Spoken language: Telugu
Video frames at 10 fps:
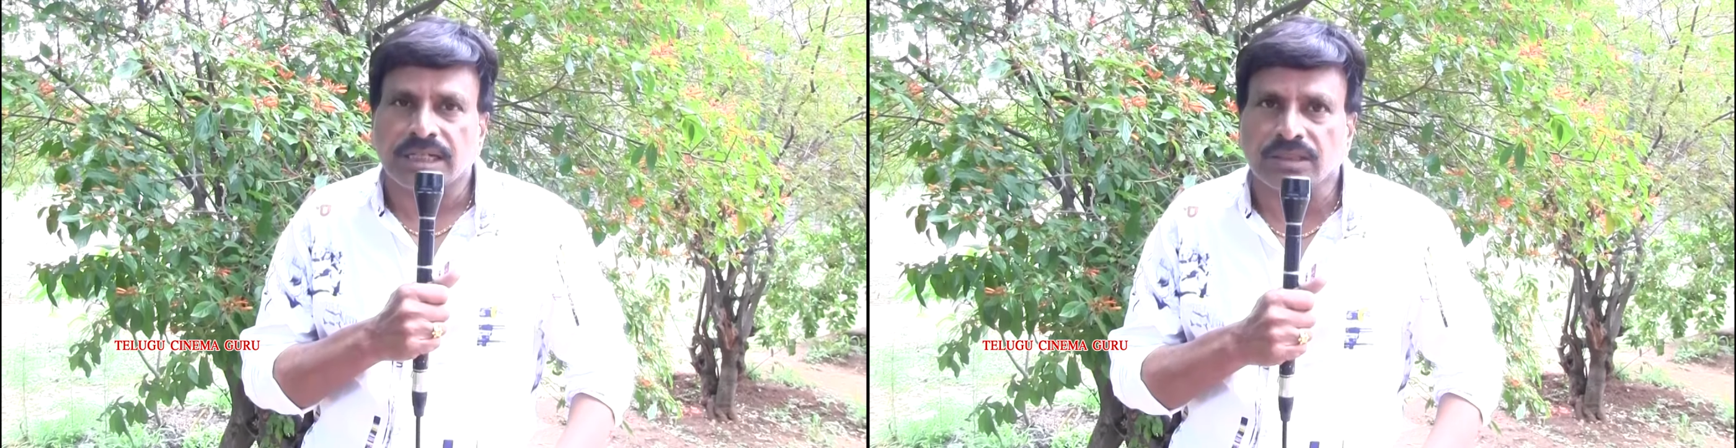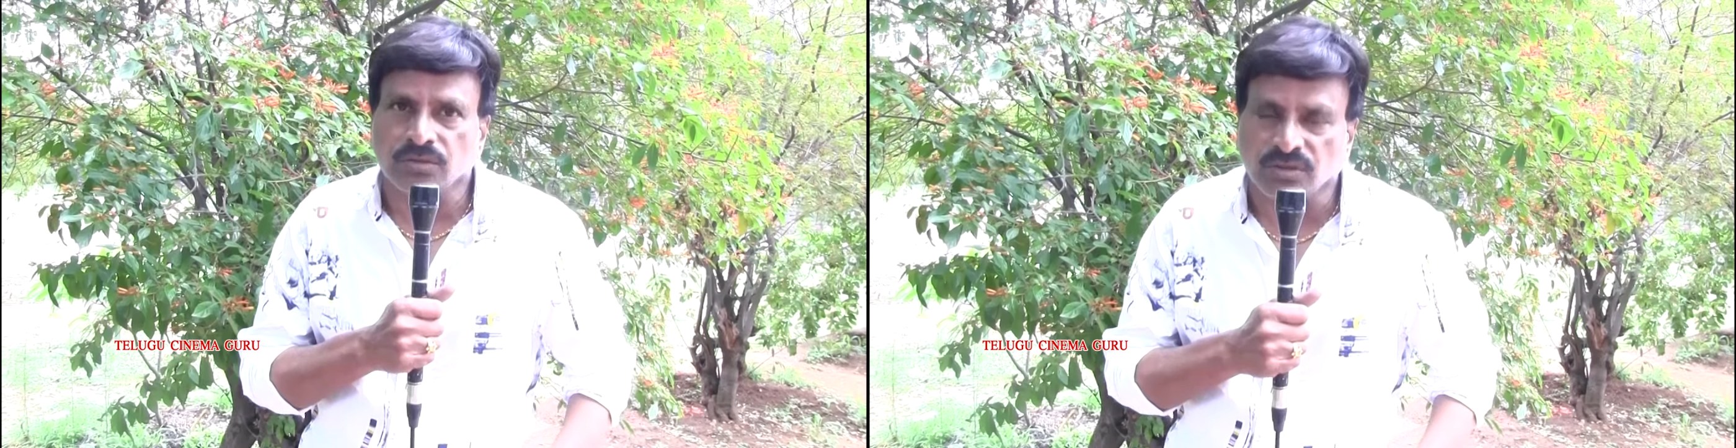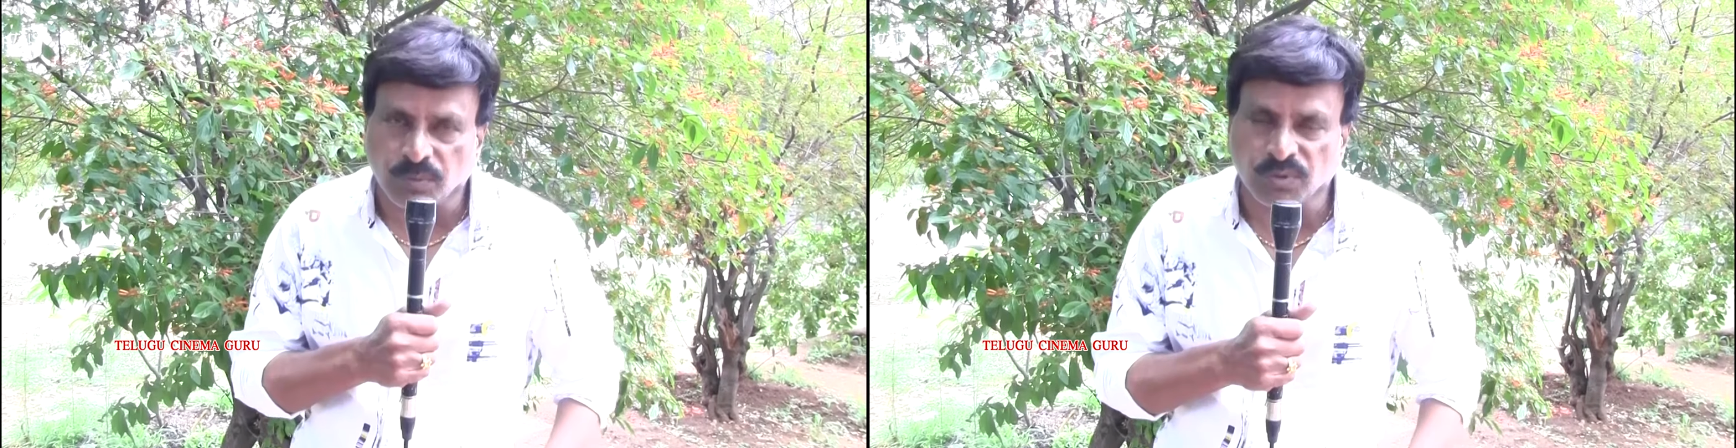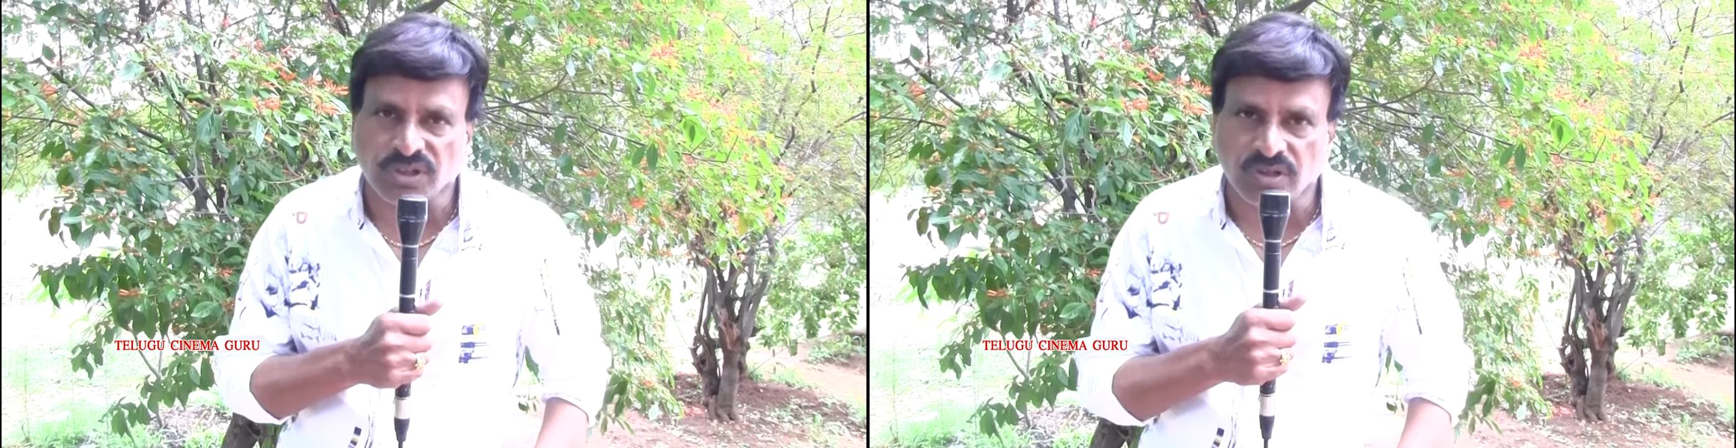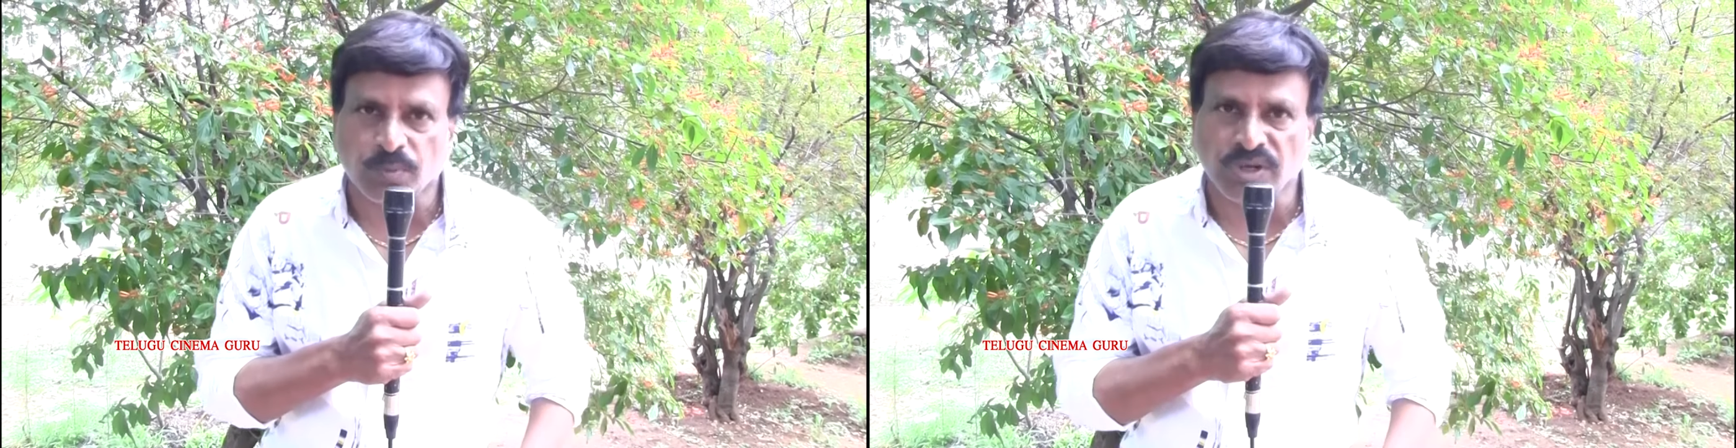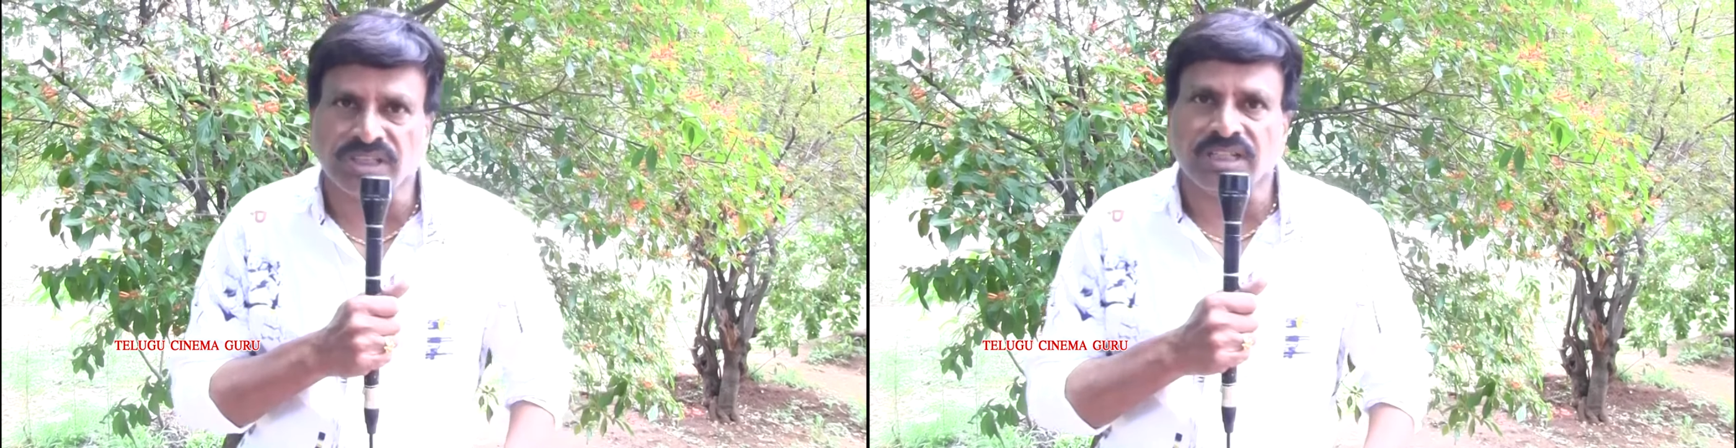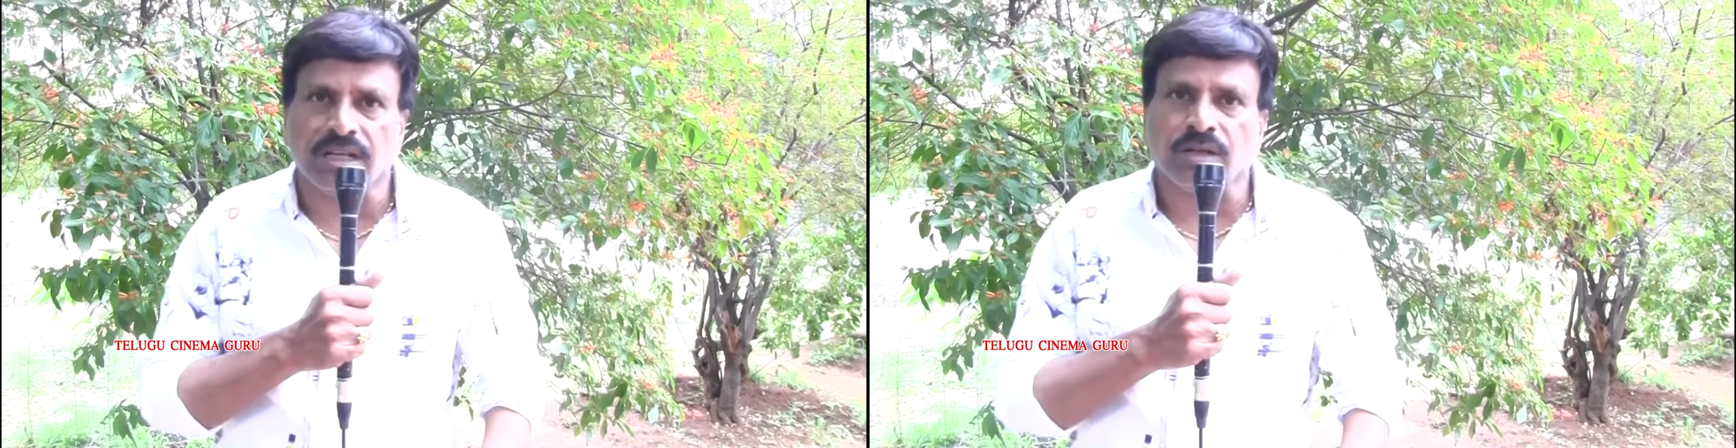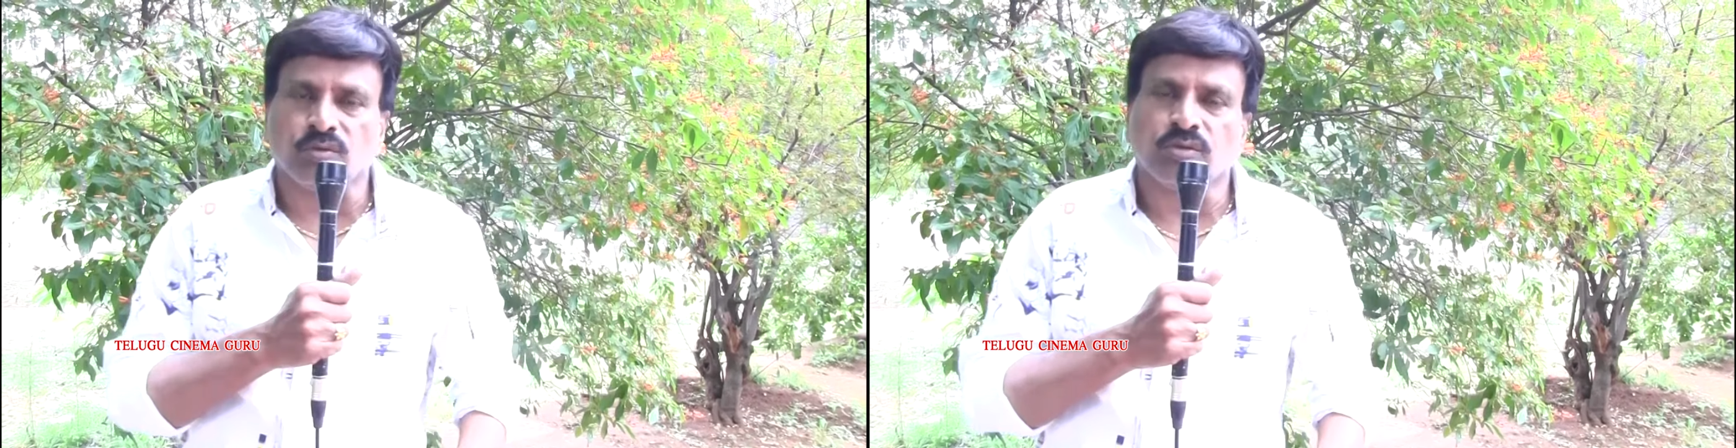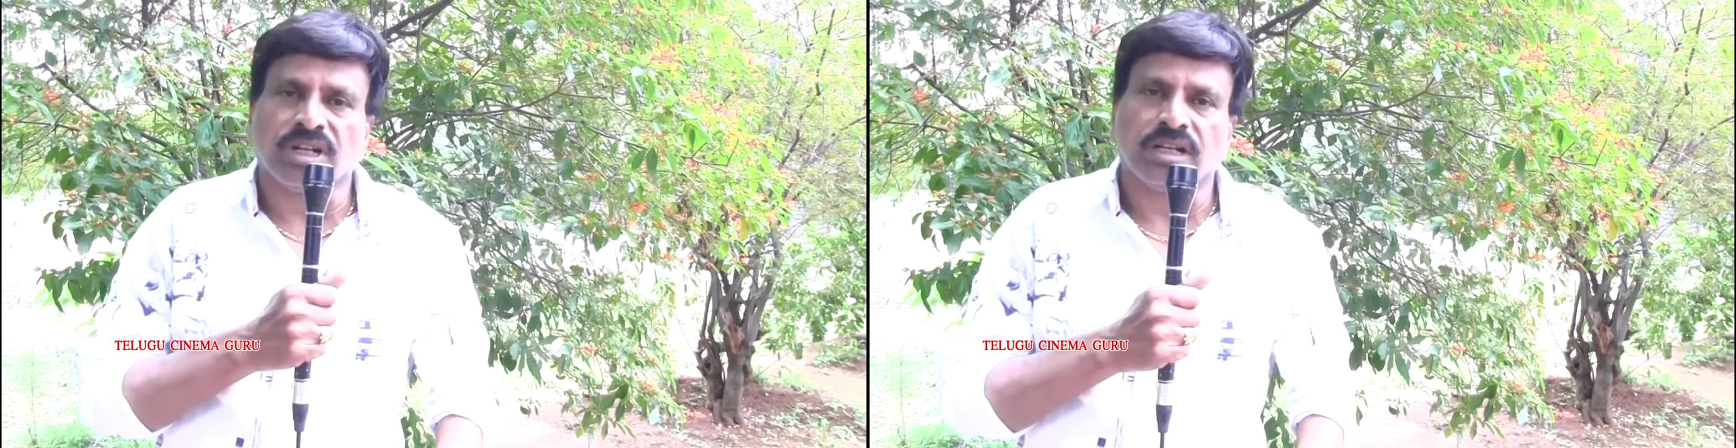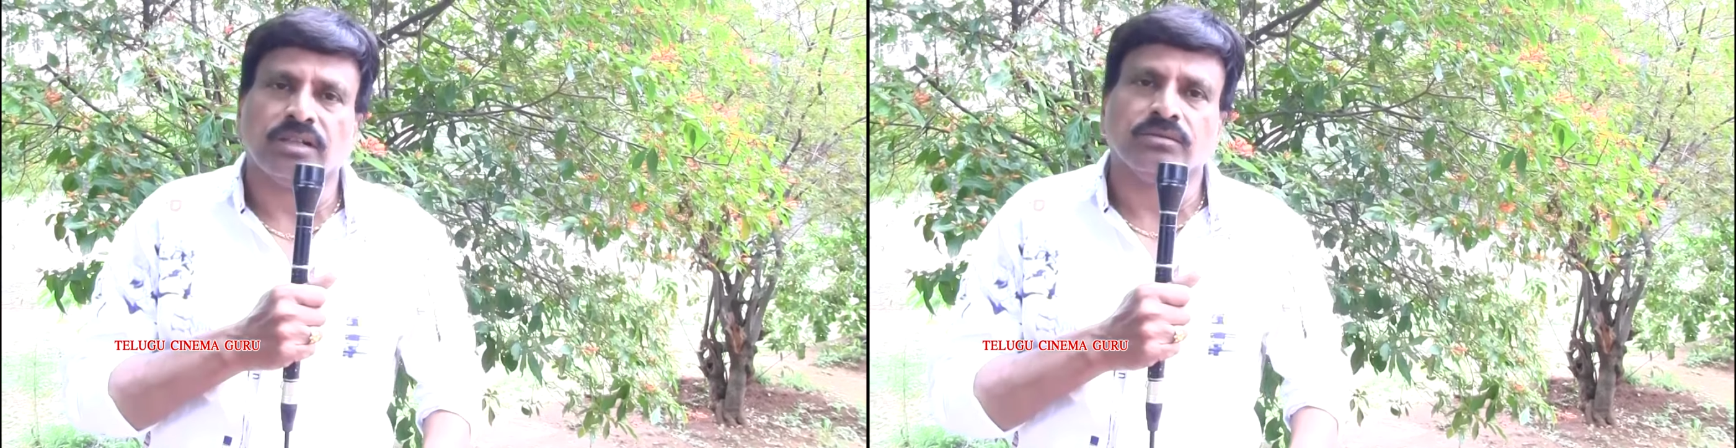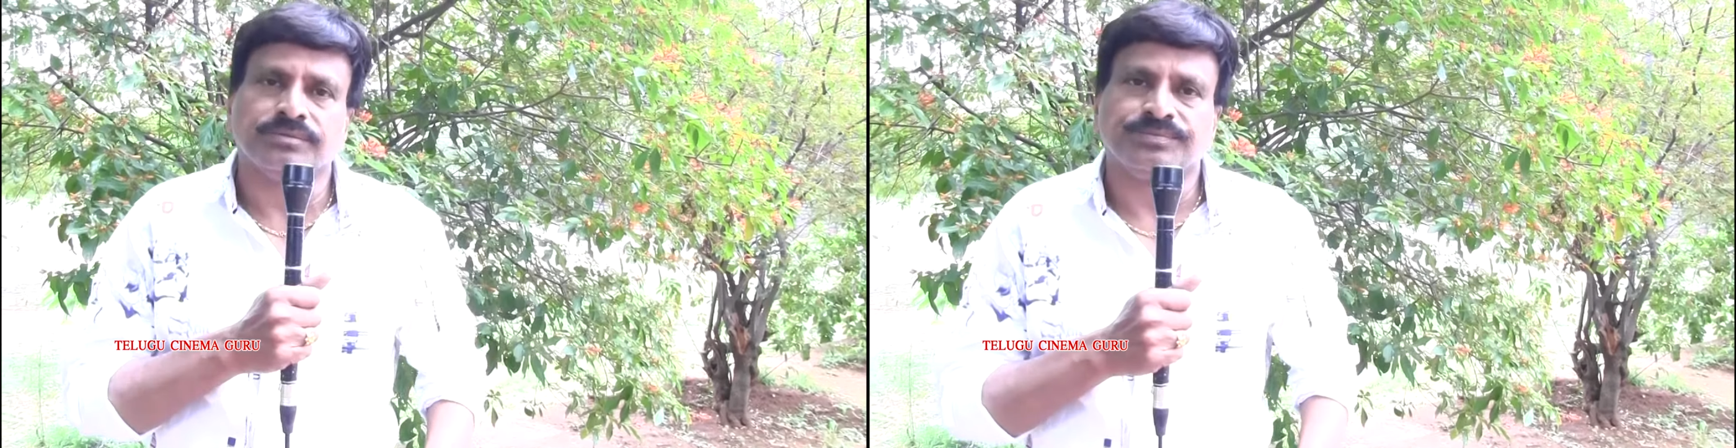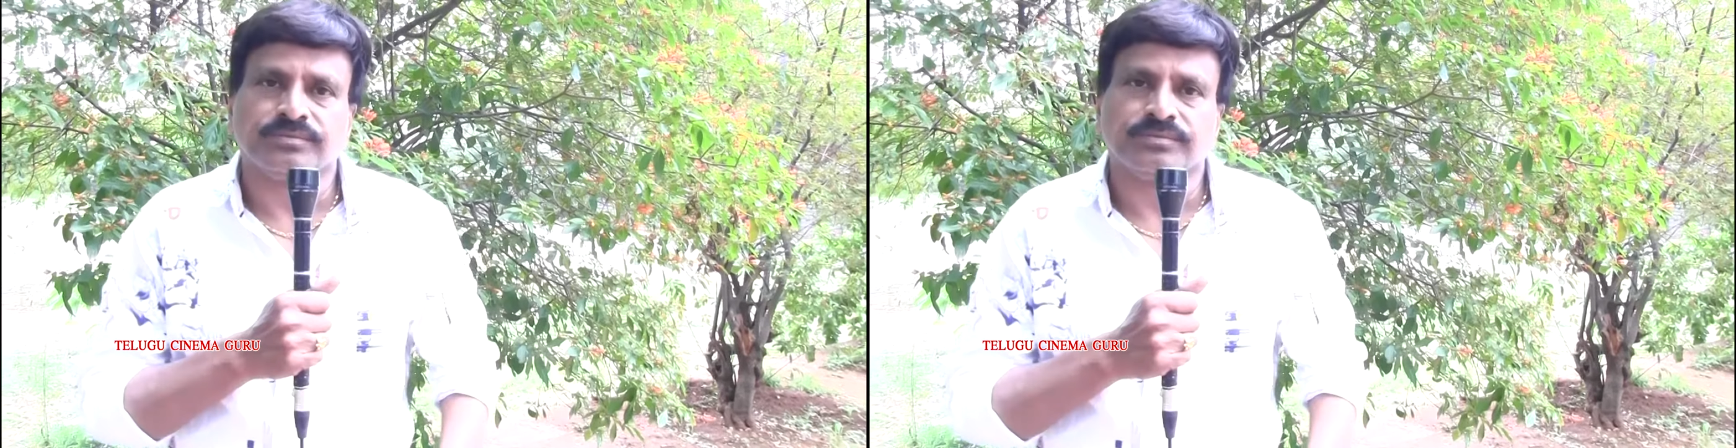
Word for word: ఏదో తప్పు జరిగిపోయింది అని అనుకుంటున్నాను నేను